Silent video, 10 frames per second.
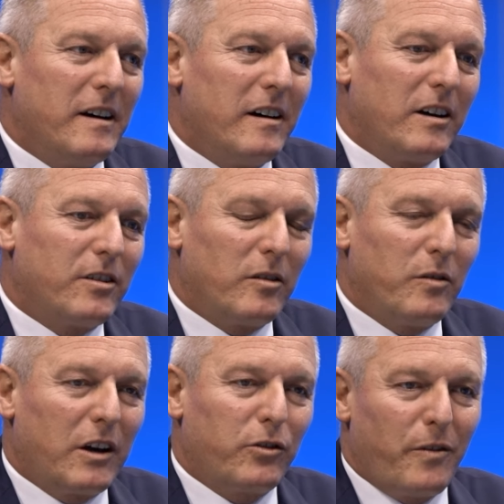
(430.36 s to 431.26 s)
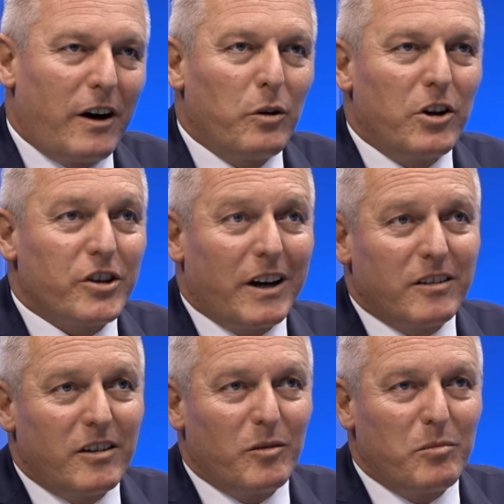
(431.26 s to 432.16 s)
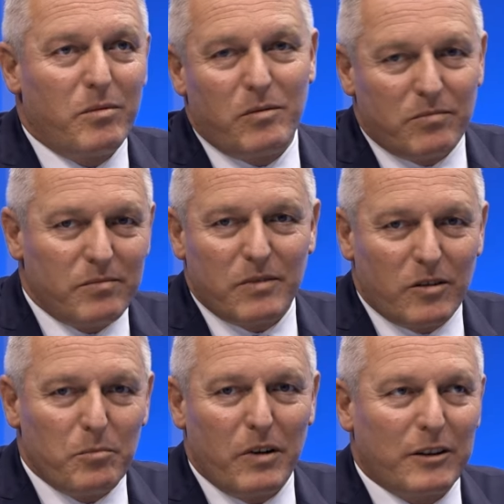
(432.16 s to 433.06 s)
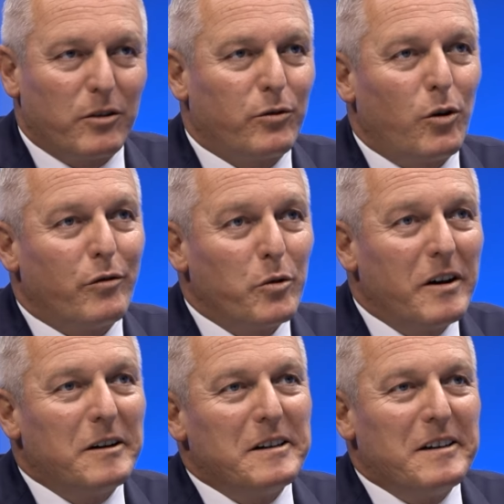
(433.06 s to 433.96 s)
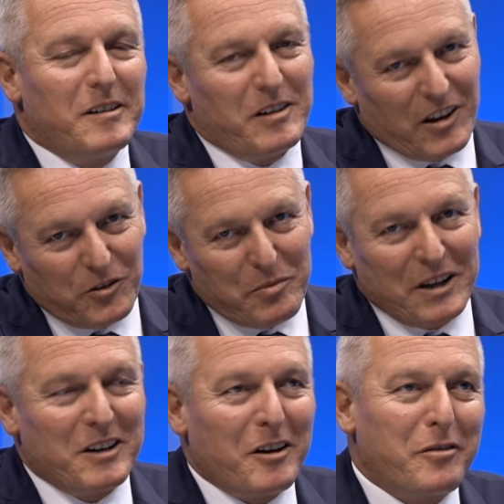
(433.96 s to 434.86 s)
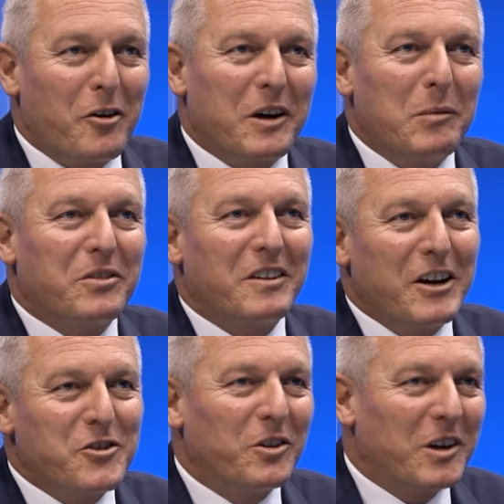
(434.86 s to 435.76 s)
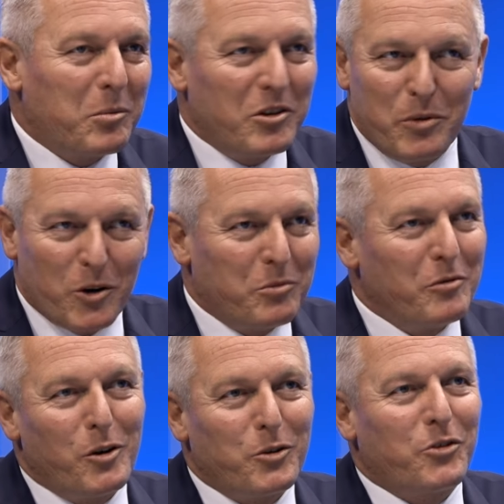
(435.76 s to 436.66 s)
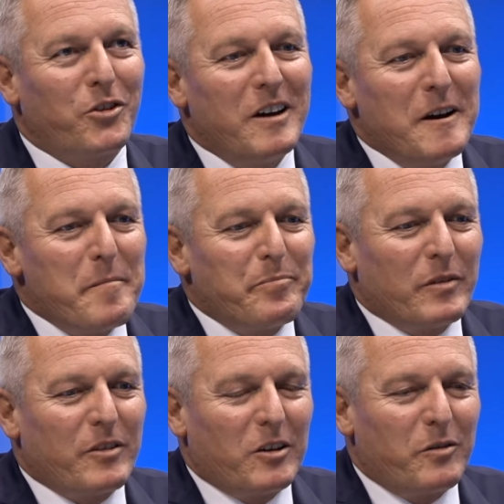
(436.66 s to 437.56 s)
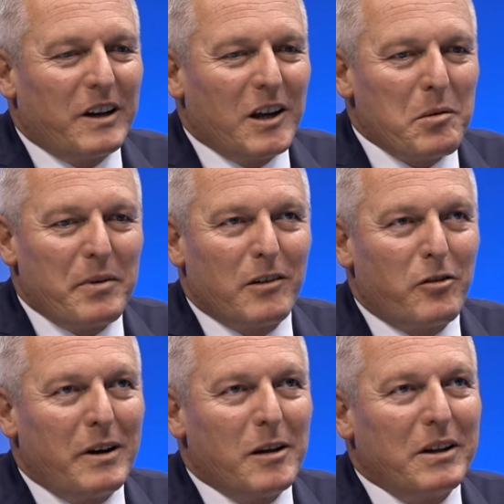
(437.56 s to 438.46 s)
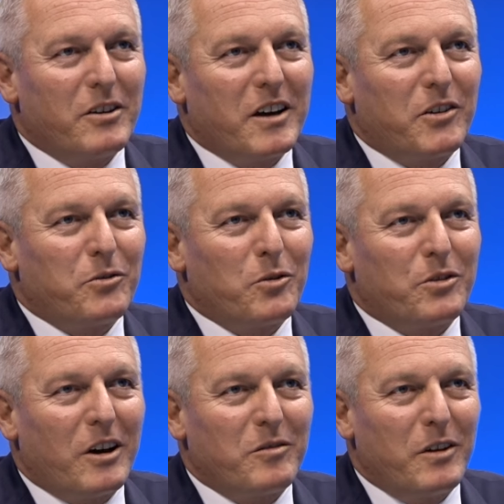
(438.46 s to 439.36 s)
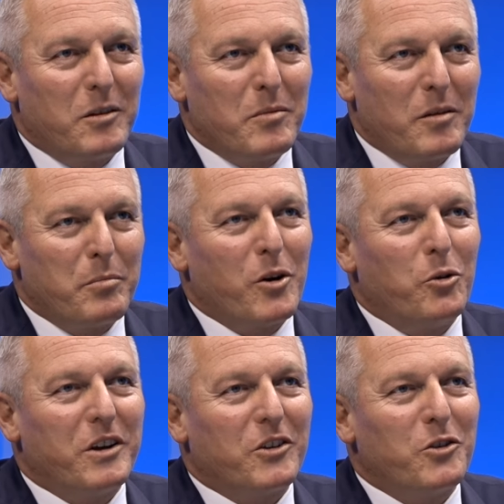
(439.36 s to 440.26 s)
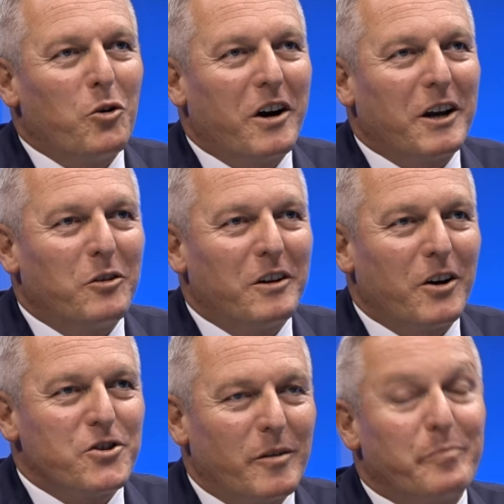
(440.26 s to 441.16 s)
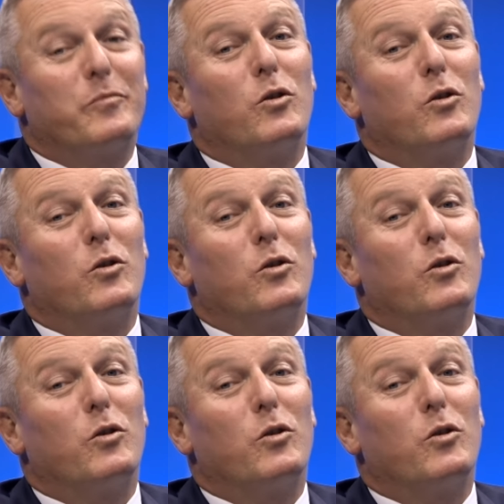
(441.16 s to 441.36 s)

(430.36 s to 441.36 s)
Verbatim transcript: äh, dann werde ich zur Wahlurne schreiten um, um etwa 12 Uhr. Die ersten Medienanfragen gibt es dann eh schon, da gibt es die berühmten Fotos. Dann werde ich mit meiner Familie Mittagessen und dann werde ich mir im Büro die ersten Hochrechnungen anschauen